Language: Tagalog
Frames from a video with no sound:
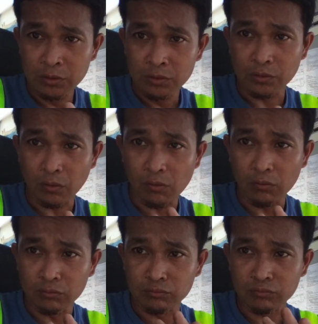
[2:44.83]
so
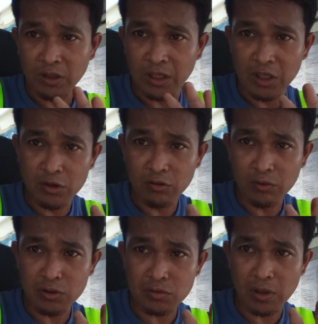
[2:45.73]
kung hindi nyo
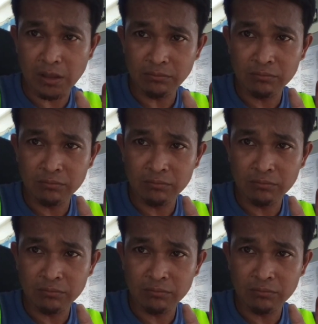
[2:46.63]
magustuhan